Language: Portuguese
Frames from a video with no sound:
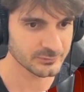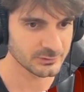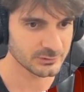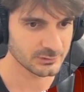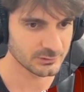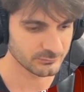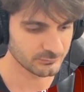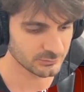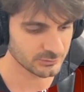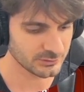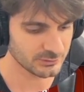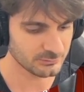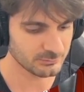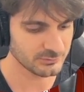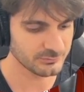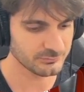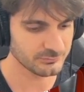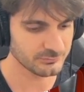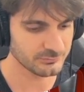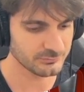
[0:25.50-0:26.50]
Eu vou criar
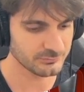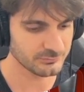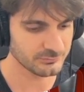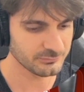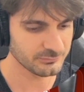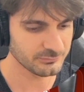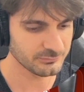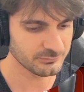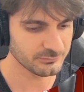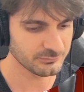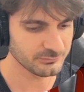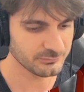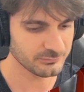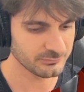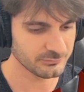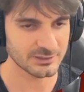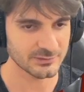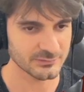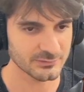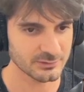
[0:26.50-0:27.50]
uma função
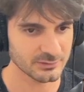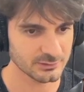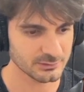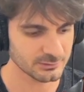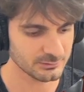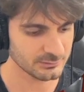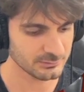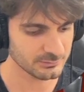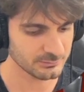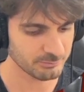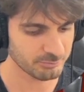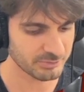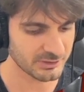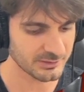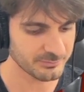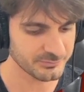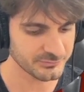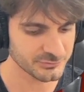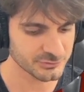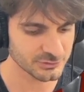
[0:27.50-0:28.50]
chamada
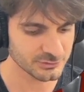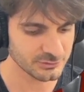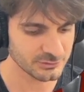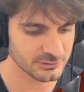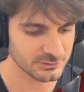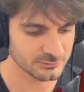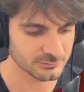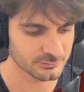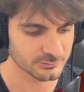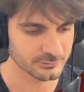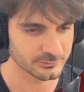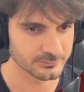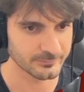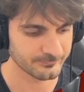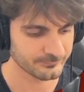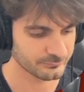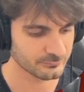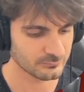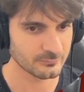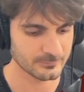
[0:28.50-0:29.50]
pipes generator.
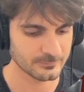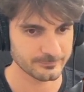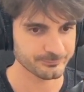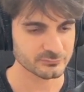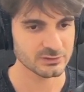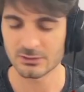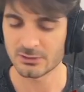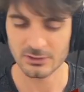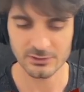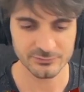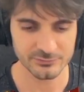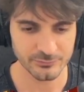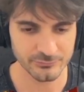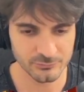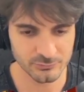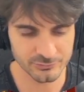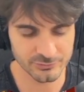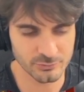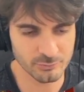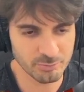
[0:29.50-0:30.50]
Essa
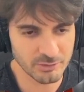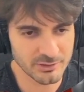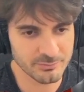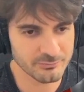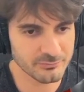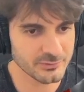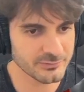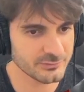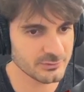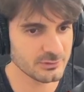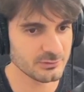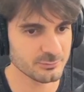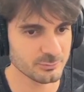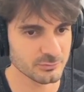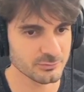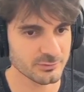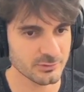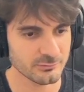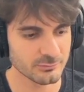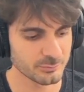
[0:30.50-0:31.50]
função pipe vai ser
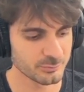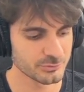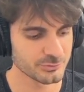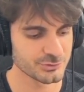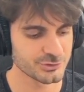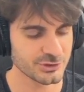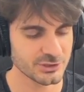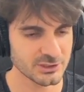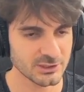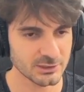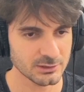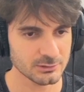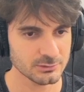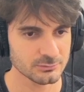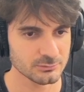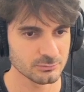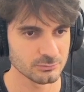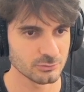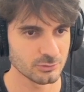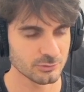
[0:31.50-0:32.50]
responsável por
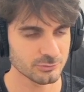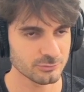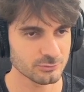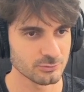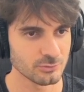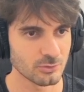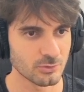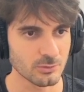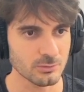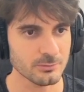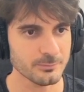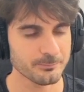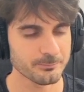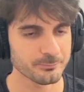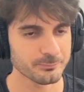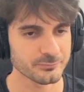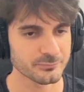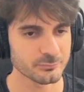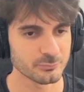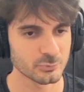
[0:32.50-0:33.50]
gerar o nosso nó
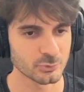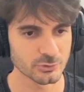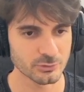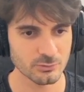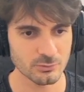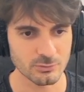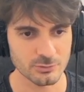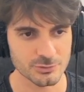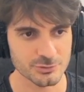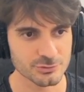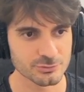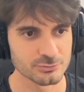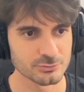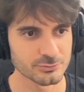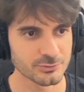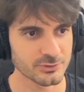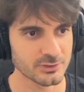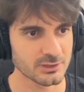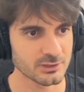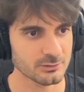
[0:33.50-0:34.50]
por código,
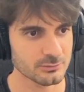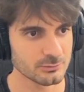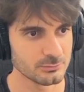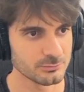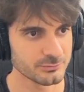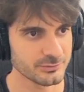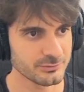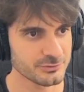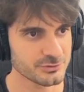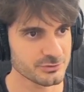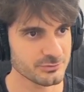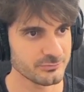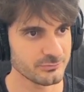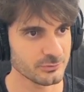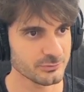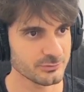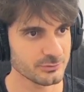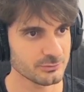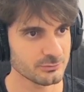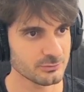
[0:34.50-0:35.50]
tá? Como se a gente
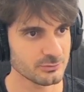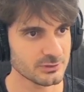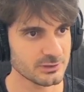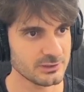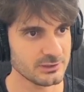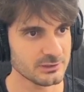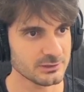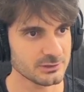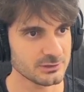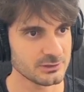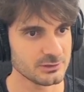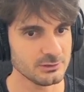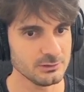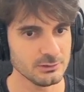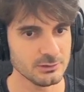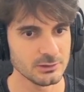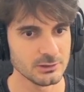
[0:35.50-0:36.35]
fosse adicionar ele aqui